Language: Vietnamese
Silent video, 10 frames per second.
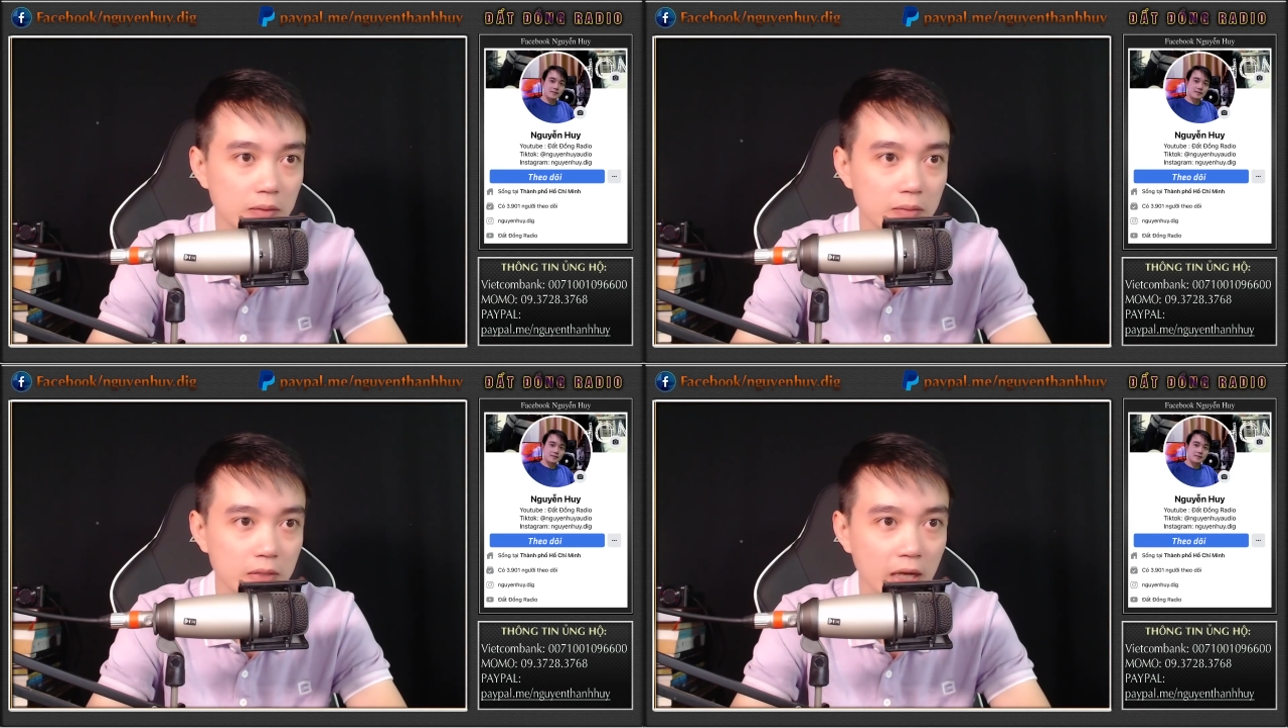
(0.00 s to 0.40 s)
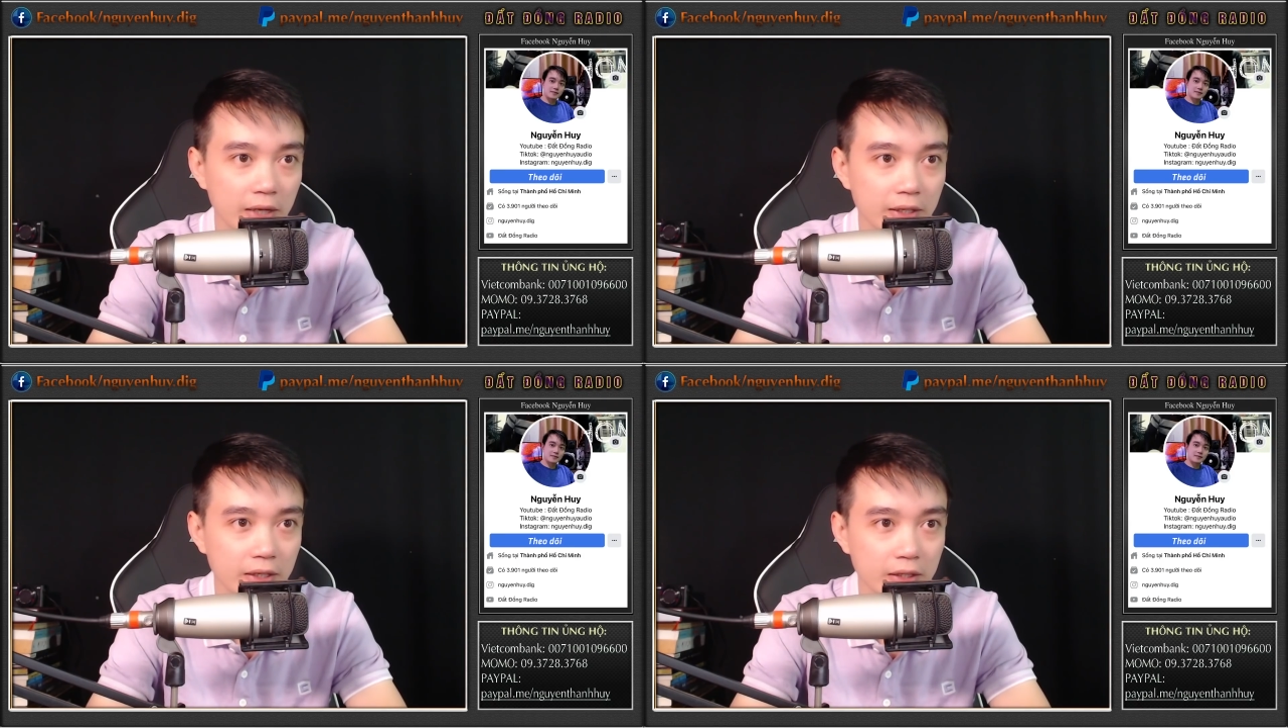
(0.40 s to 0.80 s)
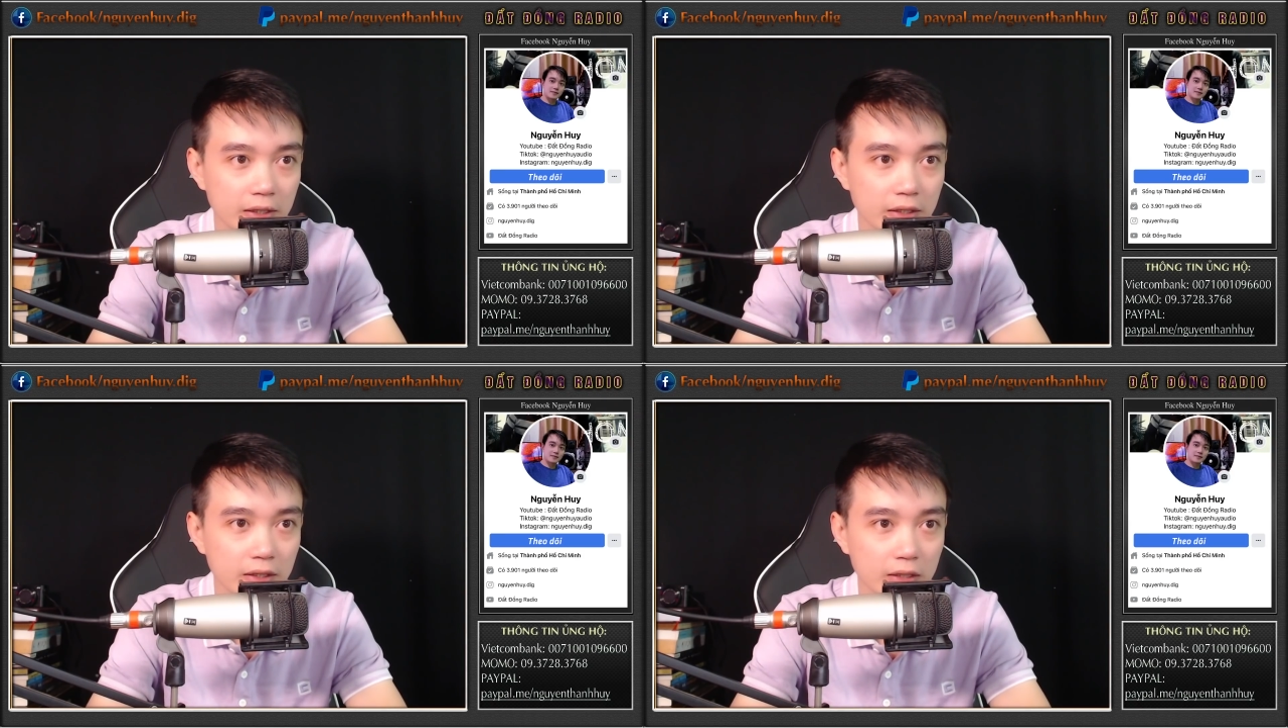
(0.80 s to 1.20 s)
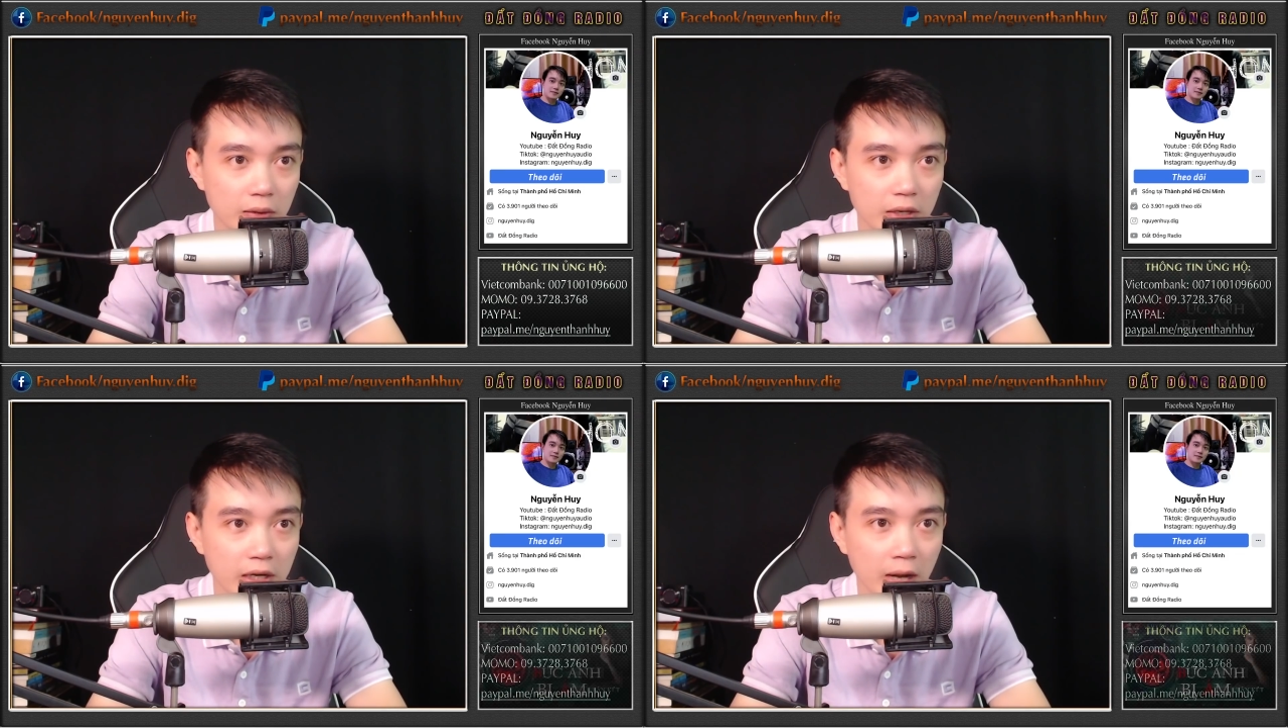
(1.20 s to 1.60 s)
Bữa nay tao
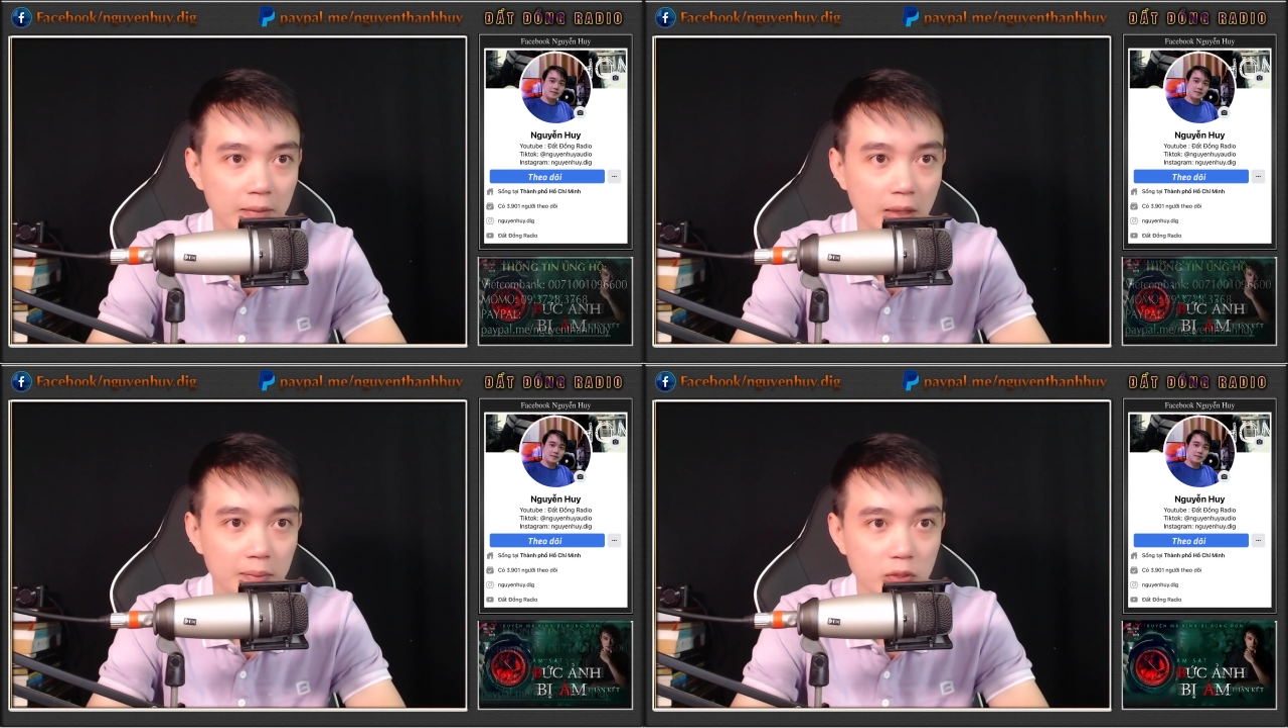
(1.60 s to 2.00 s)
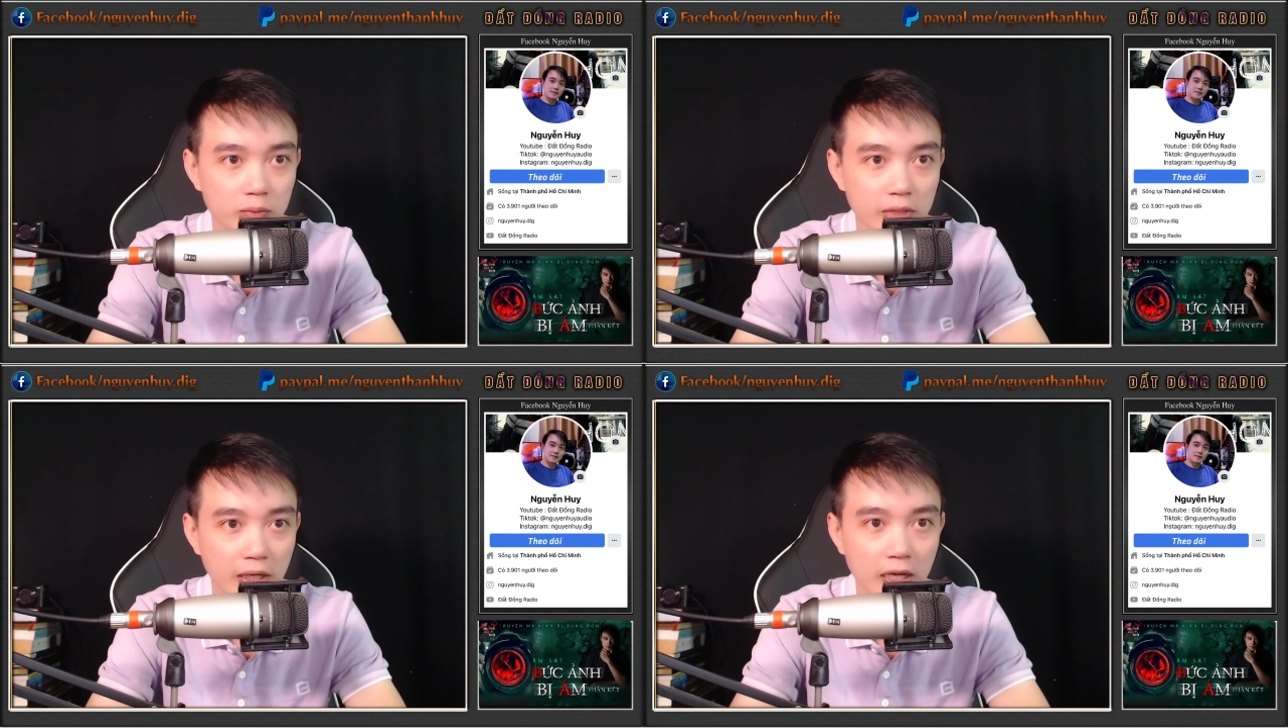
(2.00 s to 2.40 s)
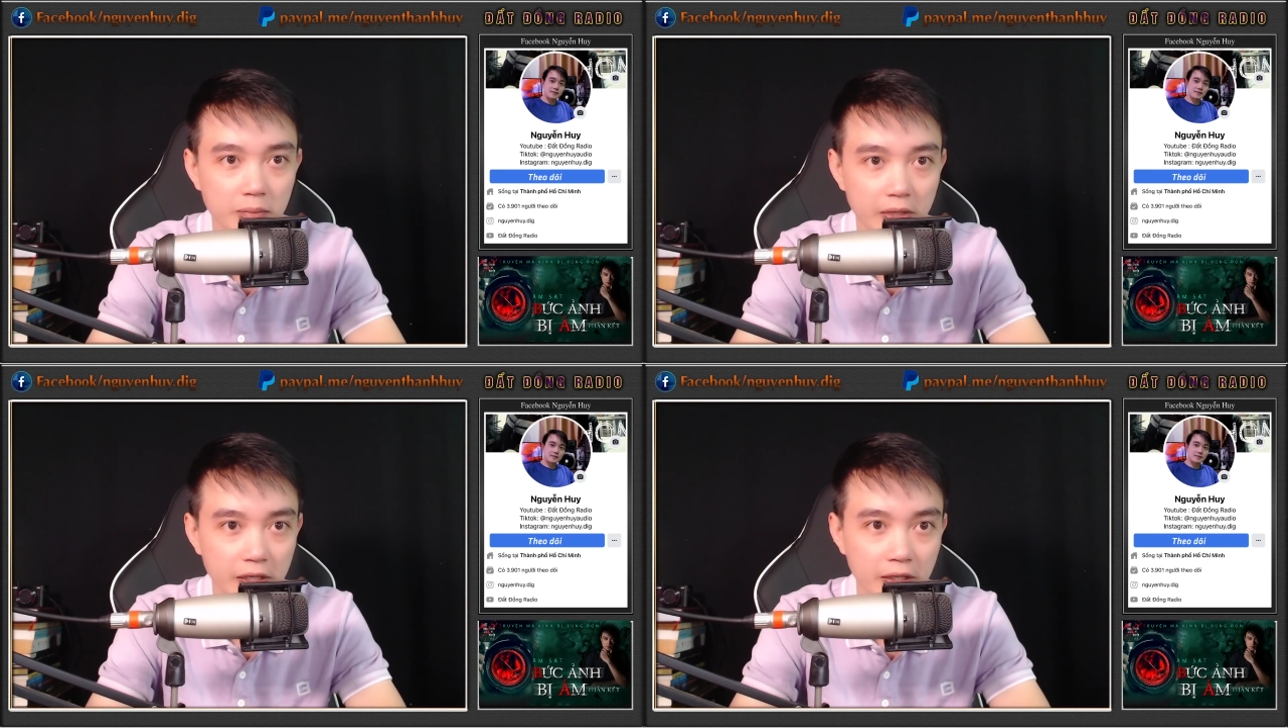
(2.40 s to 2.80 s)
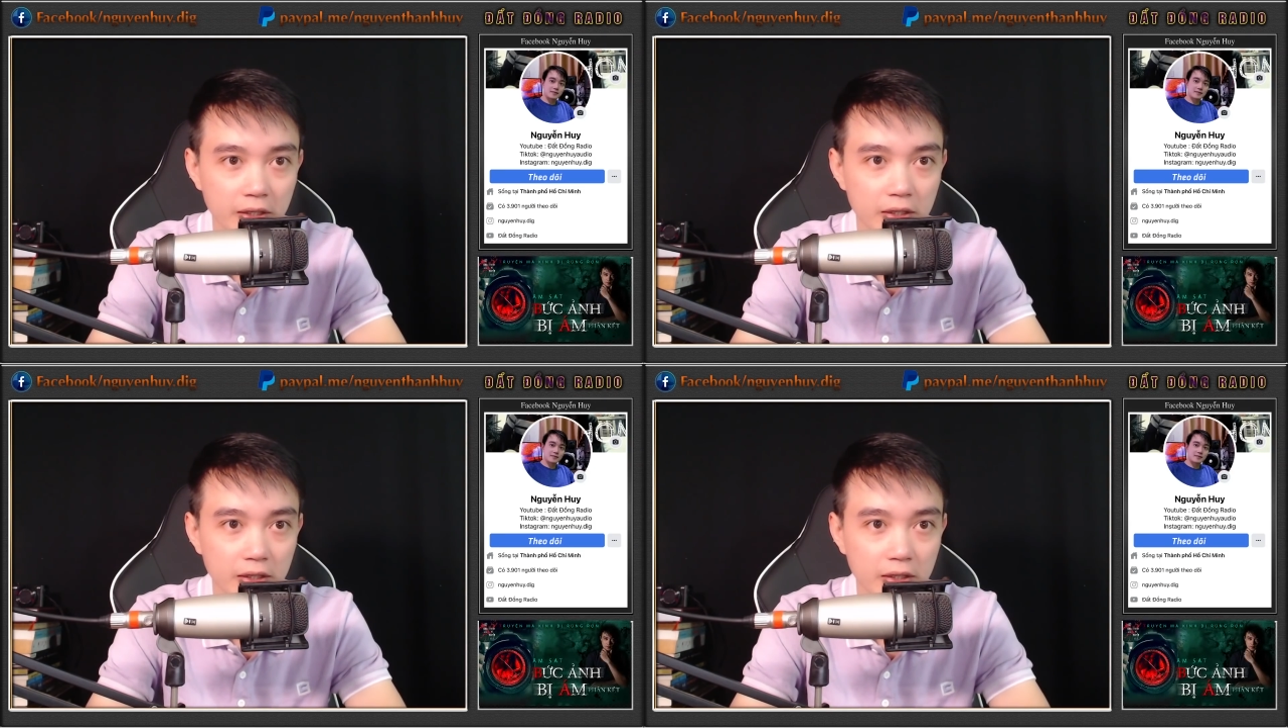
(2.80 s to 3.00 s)
đi làm gặp trúng thằng khách bị điên.